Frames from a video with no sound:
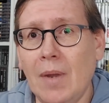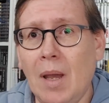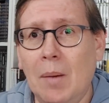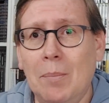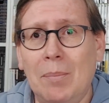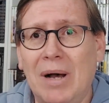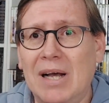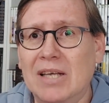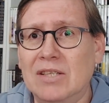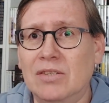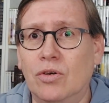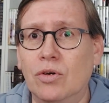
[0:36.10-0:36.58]

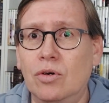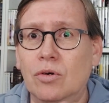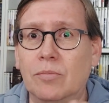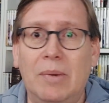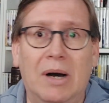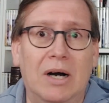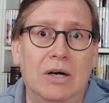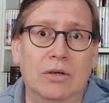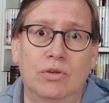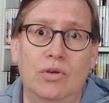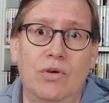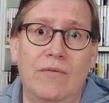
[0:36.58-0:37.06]
parce que
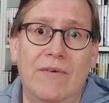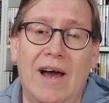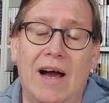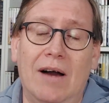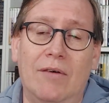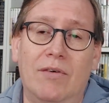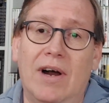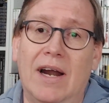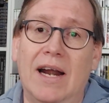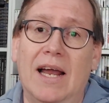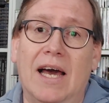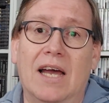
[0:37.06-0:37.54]
bah, on devait
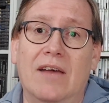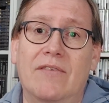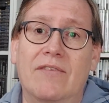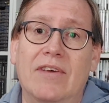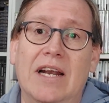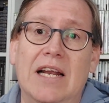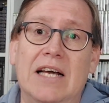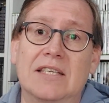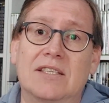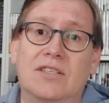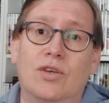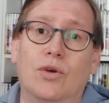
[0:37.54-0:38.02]
avoir la
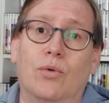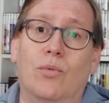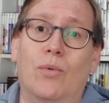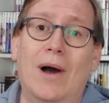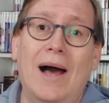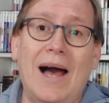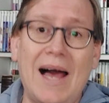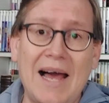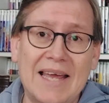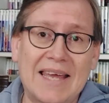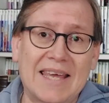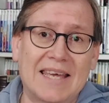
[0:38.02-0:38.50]
révélation
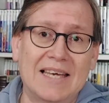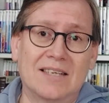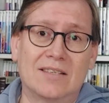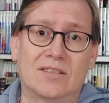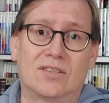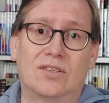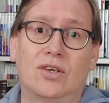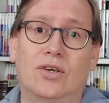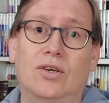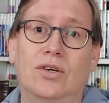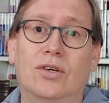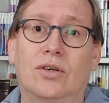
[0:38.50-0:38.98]
à
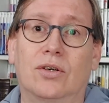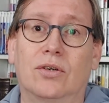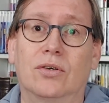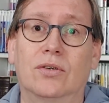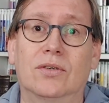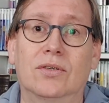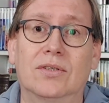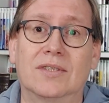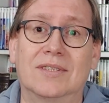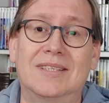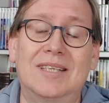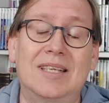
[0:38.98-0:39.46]
15h
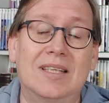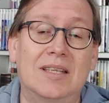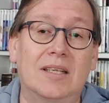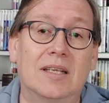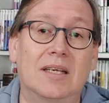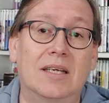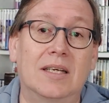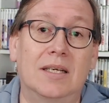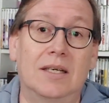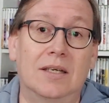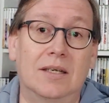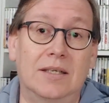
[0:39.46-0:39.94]
euh,
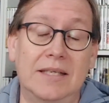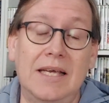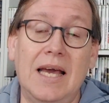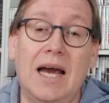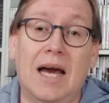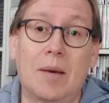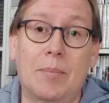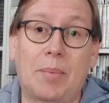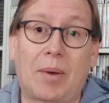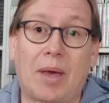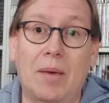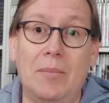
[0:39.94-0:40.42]
euh,
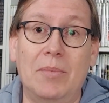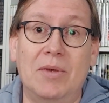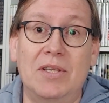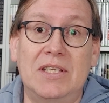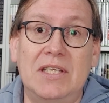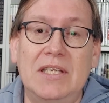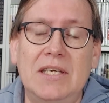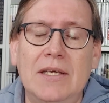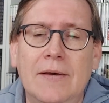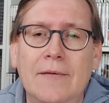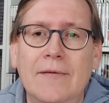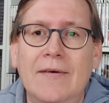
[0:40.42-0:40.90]
hier
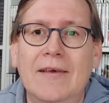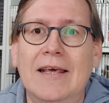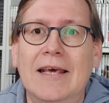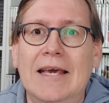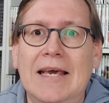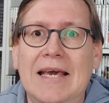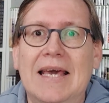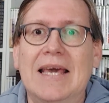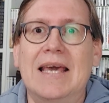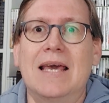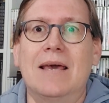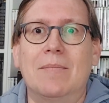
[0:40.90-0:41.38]
après-midi,
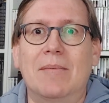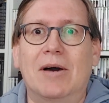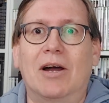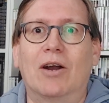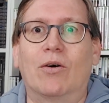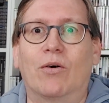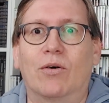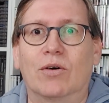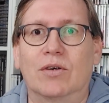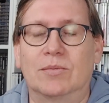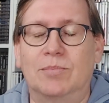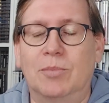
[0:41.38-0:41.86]
et
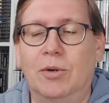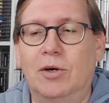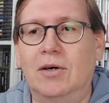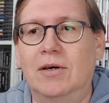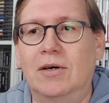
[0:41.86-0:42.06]
malheureusement,